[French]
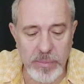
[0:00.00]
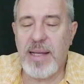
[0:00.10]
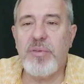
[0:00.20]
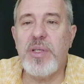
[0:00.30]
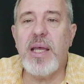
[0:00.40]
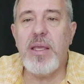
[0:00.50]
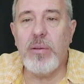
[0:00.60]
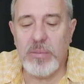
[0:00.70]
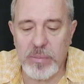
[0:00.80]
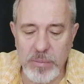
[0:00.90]
Catherine
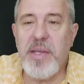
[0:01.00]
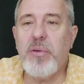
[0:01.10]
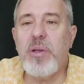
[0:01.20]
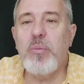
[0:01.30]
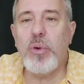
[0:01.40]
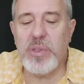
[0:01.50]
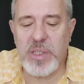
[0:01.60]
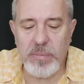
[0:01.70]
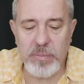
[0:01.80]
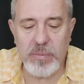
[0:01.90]
Hale, Adrian
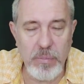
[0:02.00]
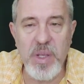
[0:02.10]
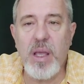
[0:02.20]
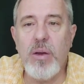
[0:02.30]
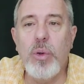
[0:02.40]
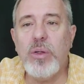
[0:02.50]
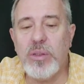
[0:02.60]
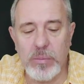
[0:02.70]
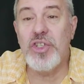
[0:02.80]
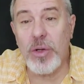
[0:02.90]
Brody, Mickey
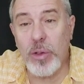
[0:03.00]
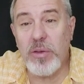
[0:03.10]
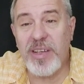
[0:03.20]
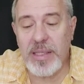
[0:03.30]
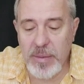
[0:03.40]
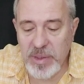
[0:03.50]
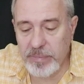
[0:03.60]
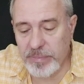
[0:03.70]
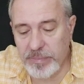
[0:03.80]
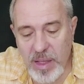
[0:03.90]
Hourke, Jean-Claude Van
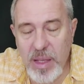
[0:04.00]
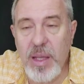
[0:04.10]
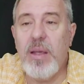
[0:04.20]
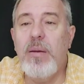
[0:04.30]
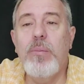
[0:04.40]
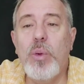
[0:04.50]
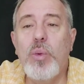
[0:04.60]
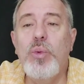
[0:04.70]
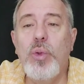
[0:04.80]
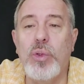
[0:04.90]
Damme et
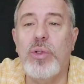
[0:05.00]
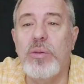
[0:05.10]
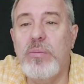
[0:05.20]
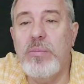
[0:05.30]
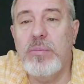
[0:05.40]
beaucoup d'autres.